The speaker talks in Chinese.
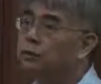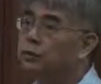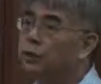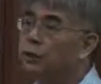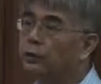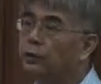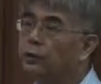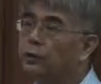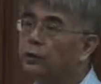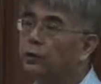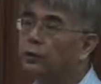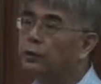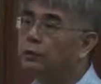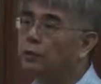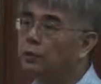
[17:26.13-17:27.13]
去检验
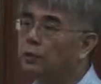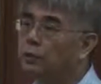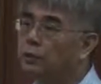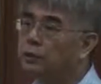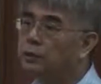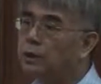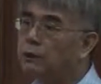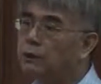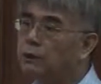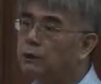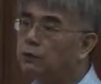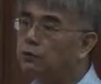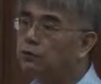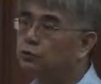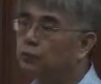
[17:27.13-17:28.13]
的你有没有相
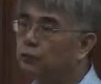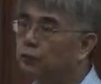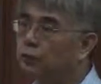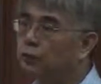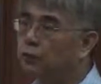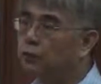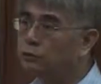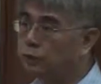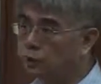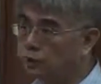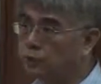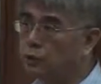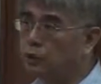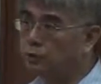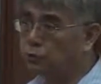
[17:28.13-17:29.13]
关技术存在的话，
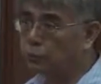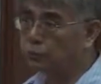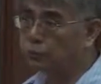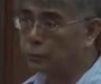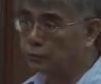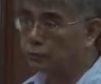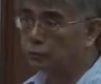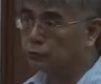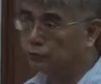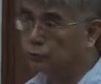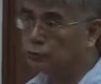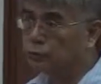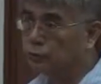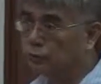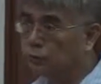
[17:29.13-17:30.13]
确实也这种三种
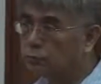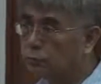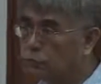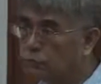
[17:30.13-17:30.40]
情形。